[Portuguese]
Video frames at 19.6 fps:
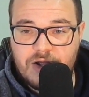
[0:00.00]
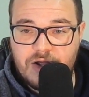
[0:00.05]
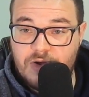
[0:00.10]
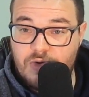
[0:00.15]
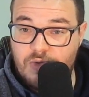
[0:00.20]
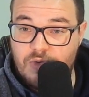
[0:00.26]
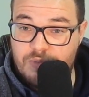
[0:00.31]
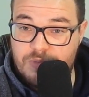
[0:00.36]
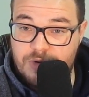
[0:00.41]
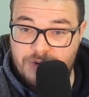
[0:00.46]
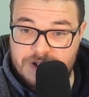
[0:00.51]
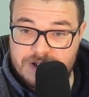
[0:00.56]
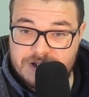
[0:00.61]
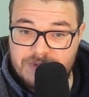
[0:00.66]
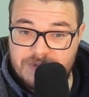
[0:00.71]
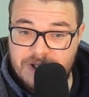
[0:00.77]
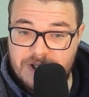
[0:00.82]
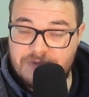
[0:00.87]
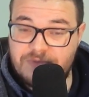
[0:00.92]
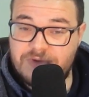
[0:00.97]
o meu
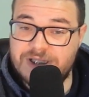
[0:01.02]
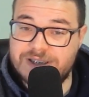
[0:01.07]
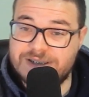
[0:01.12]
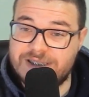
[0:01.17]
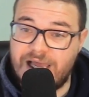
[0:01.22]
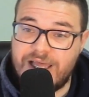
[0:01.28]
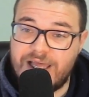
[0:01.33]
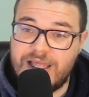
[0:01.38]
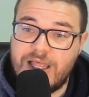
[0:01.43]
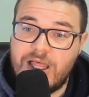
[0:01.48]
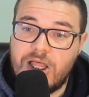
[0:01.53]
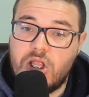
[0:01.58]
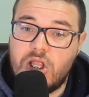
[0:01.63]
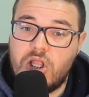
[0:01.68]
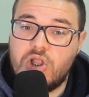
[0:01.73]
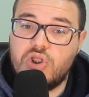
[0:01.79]
rendimento vai estar